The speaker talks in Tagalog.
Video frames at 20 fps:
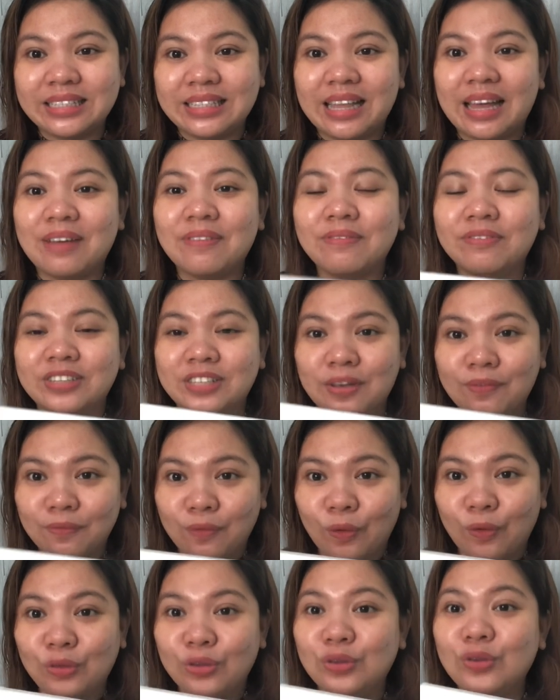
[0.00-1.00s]
ng
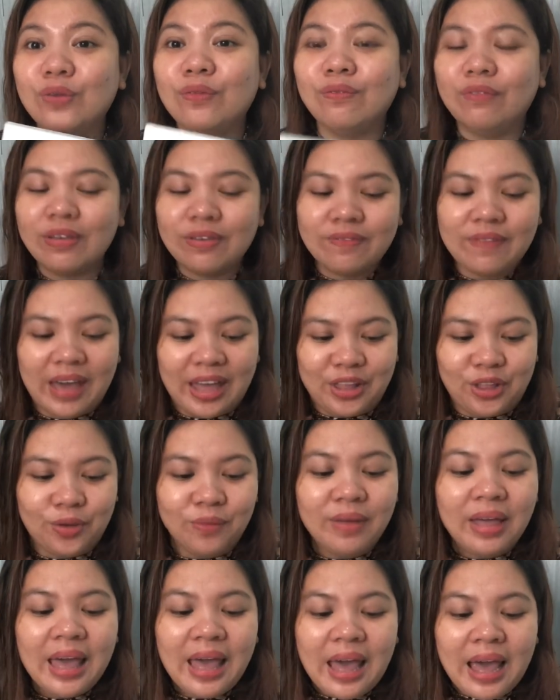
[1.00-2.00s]
sabon, yung
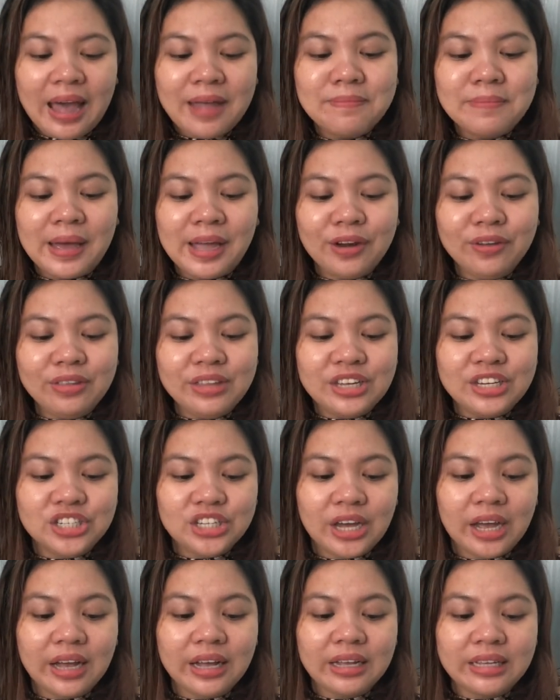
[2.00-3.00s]
D-Venom. And meron din
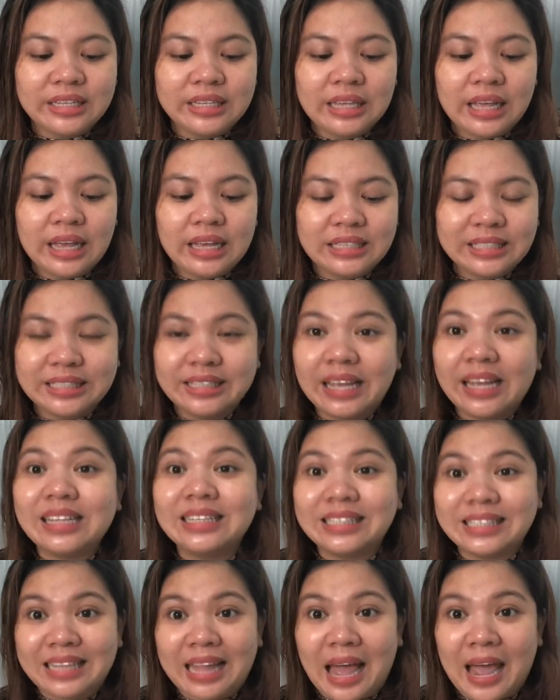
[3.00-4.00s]
siyang snail
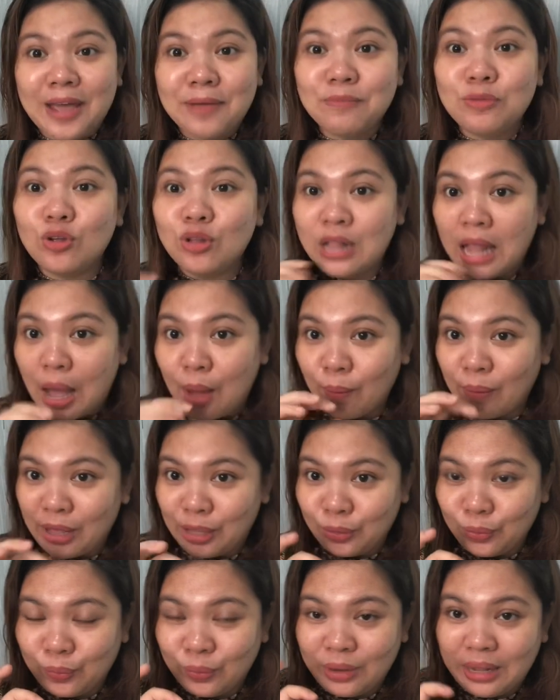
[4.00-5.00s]
slime, yung
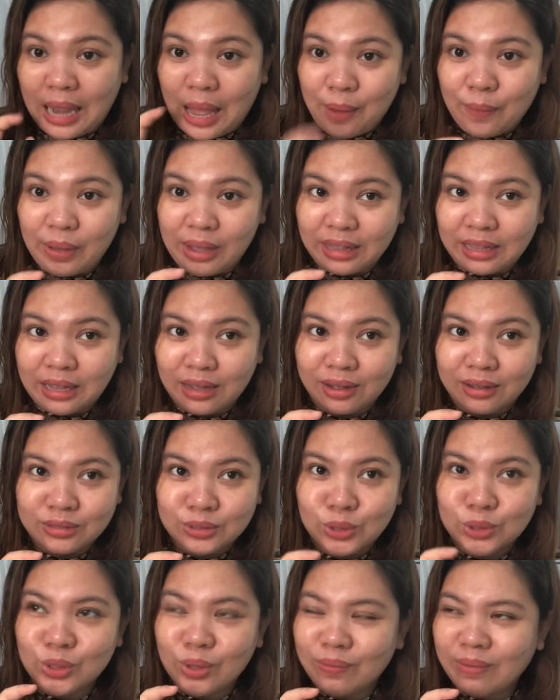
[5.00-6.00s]
laway nung laway ng
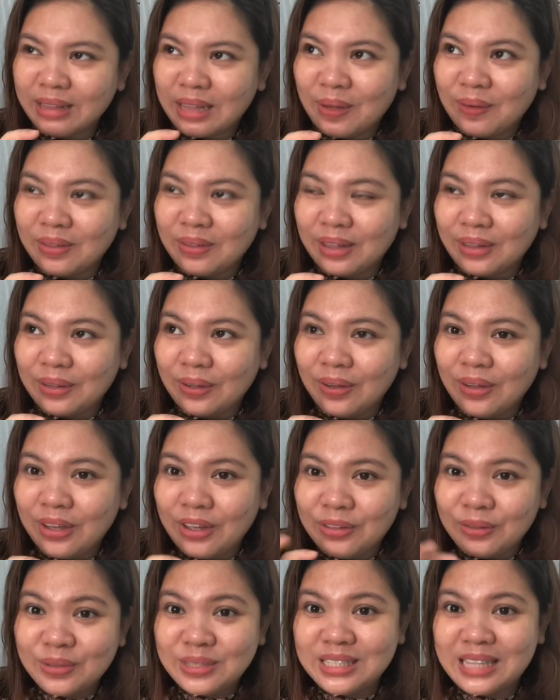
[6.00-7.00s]
suso ba tawag dito?
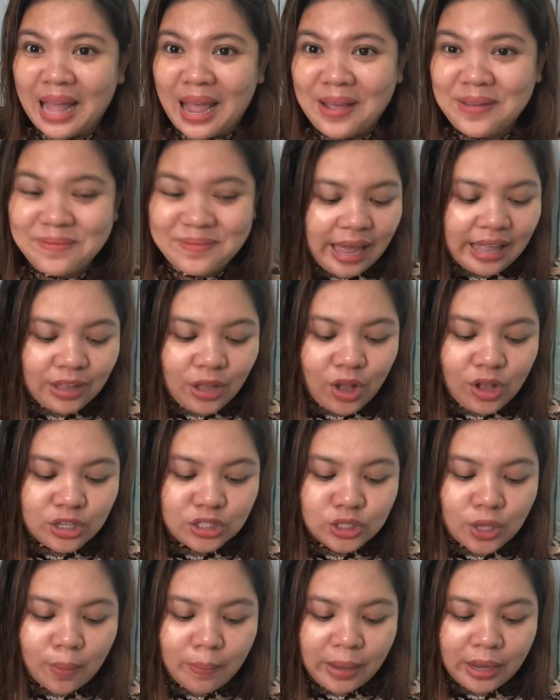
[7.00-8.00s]
Nung slime. And
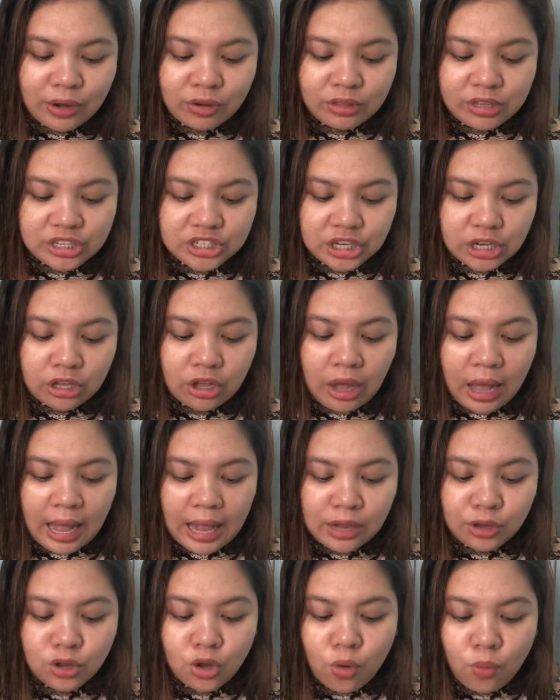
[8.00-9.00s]
also, meron din siya ng
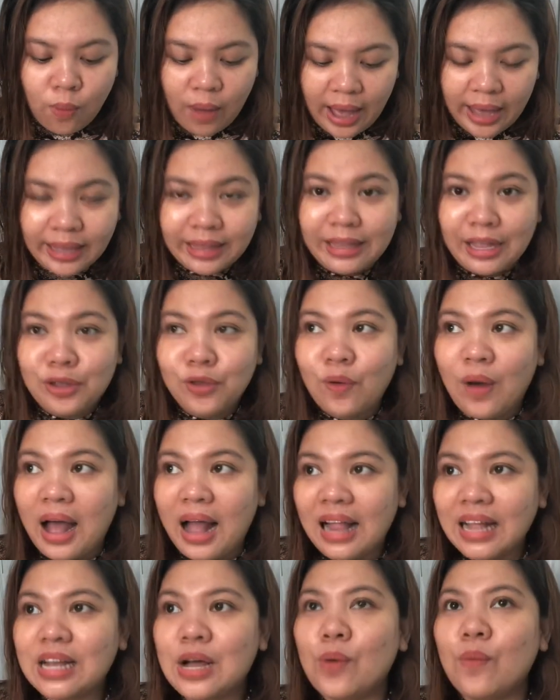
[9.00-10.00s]
alga white. Yung
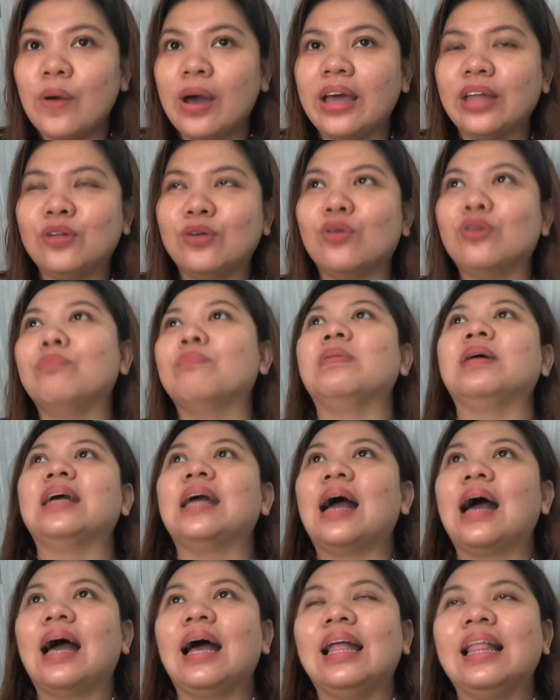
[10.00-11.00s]
alga white, kung
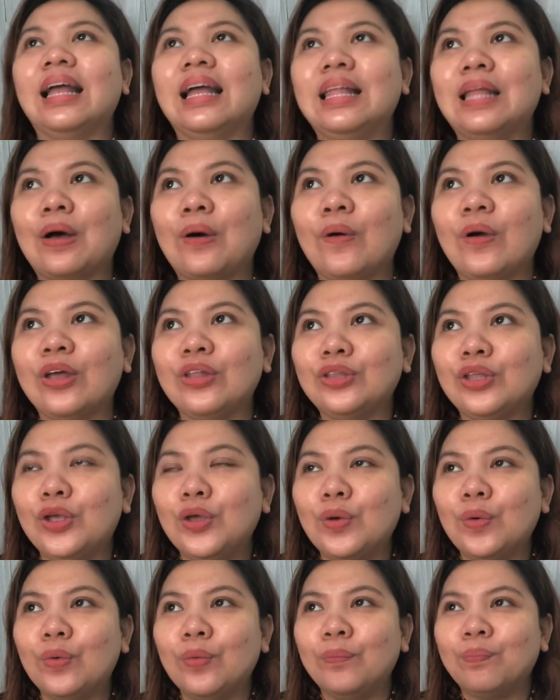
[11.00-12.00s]
pagkakaalala ko, ito
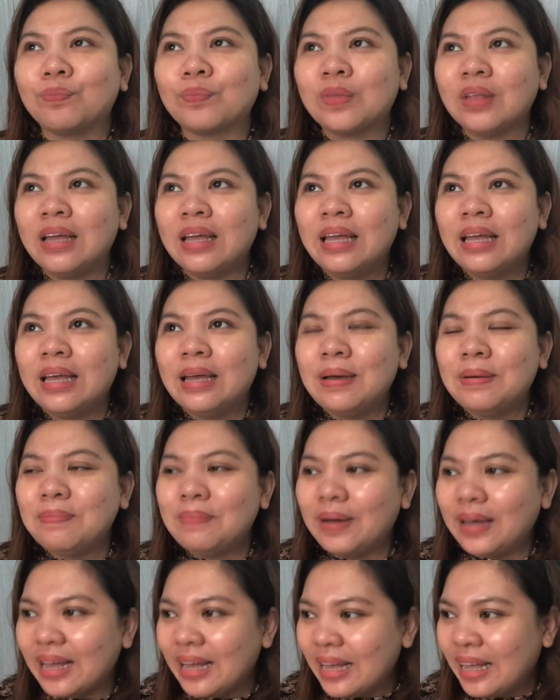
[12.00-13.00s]
yung
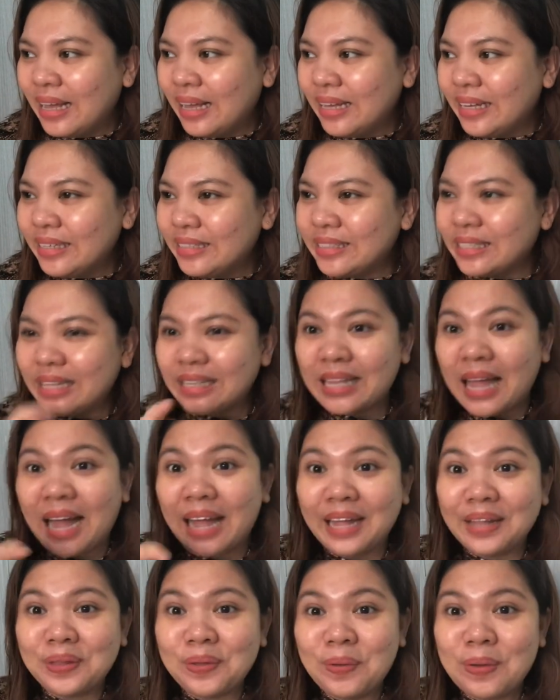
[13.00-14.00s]
pa, sa
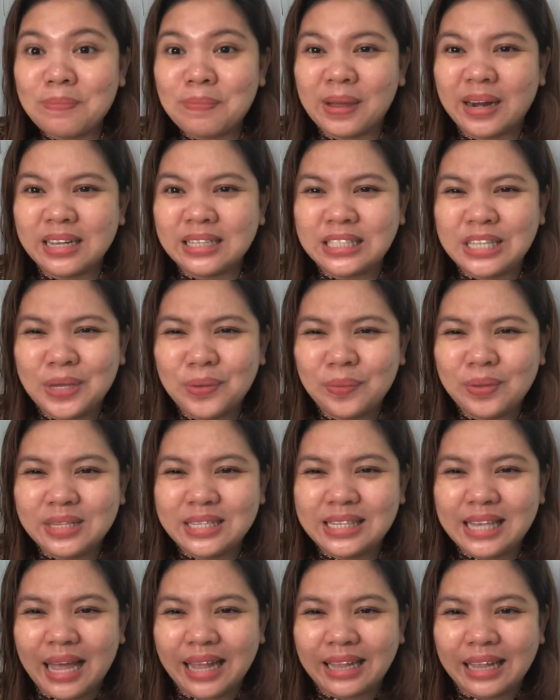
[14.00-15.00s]
dagat to eh, para
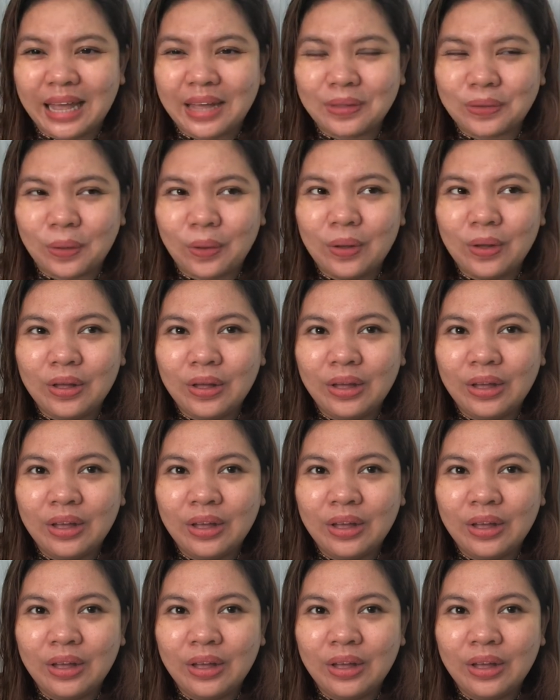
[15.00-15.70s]
seaweeds yata ito.